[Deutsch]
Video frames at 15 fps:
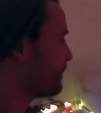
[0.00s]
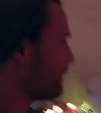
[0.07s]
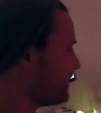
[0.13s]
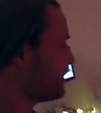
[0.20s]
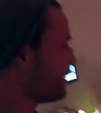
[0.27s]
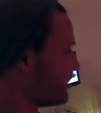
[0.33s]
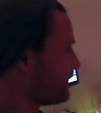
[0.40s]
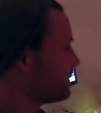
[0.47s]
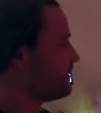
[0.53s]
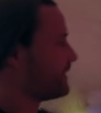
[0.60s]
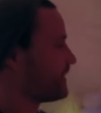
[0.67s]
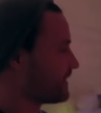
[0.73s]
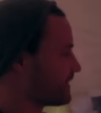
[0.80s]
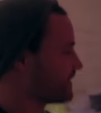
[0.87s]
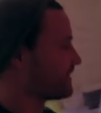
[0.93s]
Berlin Blondes. Seit
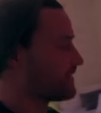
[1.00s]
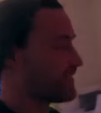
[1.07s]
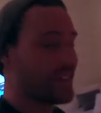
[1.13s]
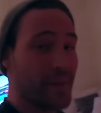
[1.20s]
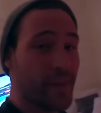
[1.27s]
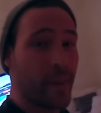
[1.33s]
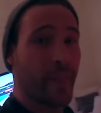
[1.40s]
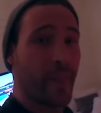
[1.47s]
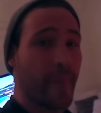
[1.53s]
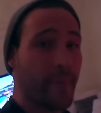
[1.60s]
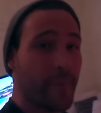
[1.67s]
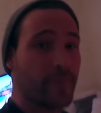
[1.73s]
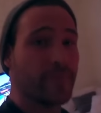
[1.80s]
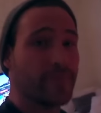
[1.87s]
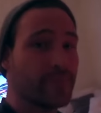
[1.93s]
einer Woche sind wir
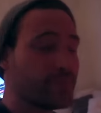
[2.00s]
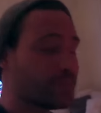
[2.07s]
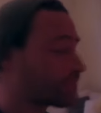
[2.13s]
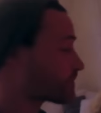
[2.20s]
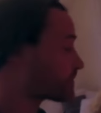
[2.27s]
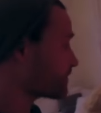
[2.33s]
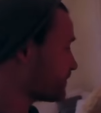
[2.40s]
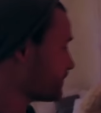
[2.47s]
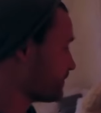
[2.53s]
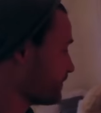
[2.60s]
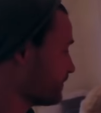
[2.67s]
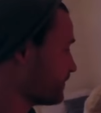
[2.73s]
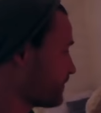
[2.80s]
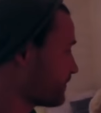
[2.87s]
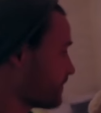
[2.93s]
ähm, bei
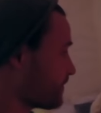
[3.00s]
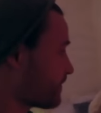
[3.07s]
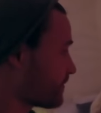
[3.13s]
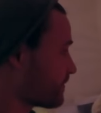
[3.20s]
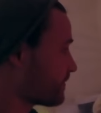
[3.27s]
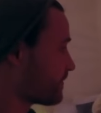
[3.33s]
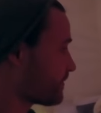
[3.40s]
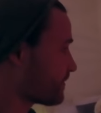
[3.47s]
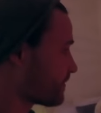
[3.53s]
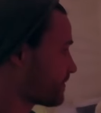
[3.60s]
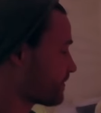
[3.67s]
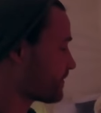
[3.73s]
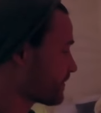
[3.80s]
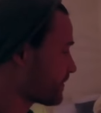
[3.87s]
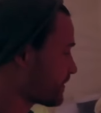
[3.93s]
YouTube. Könnt ihr mal gerne
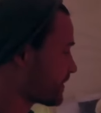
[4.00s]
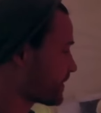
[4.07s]
reingucken.